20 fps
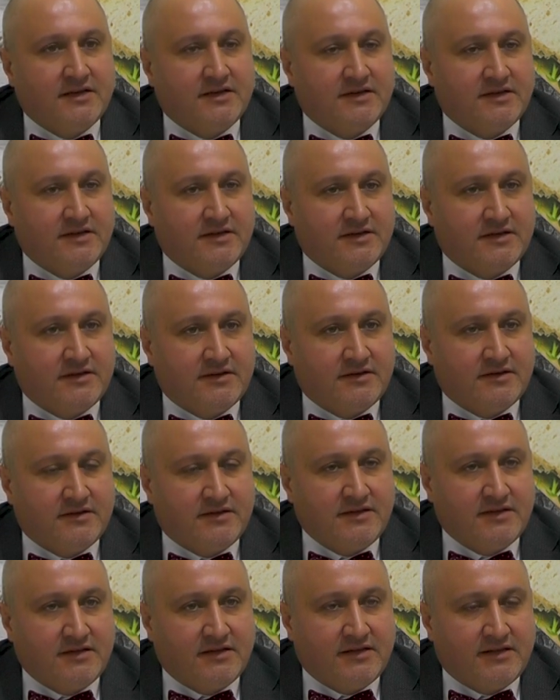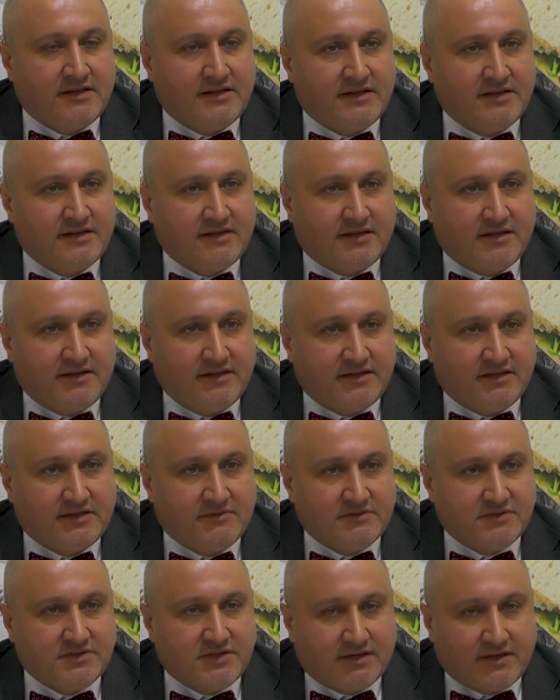E, İngiltere'den ithal
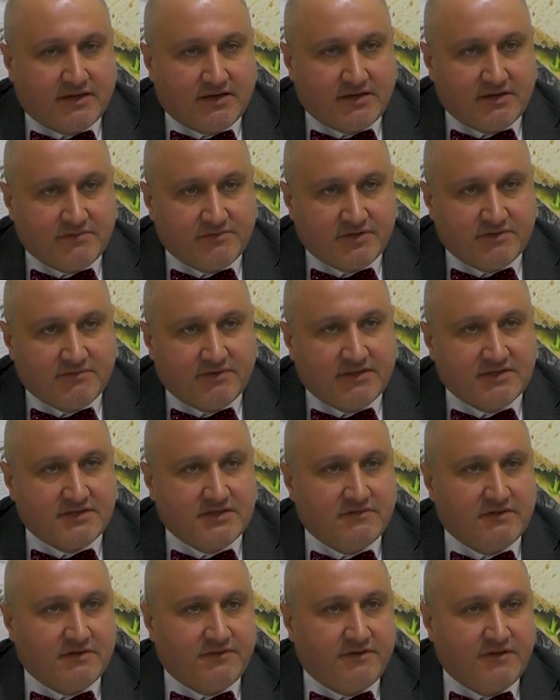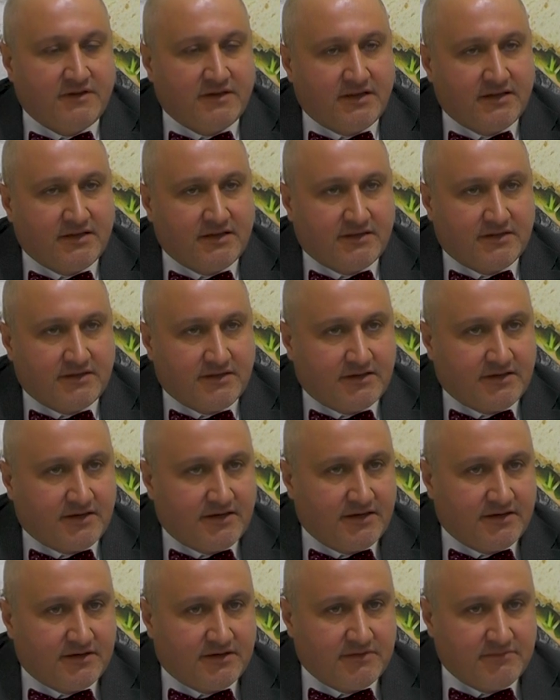ettiğimiz şeker kamışı melası ve Finlandiya'dan
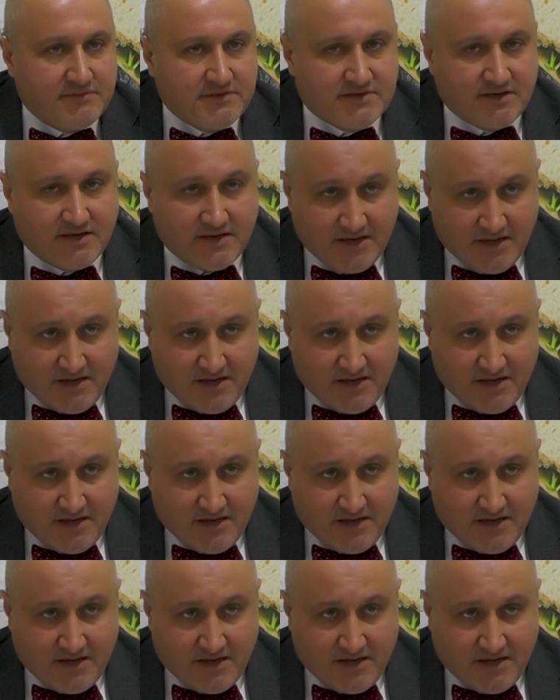ithal ettiğimiz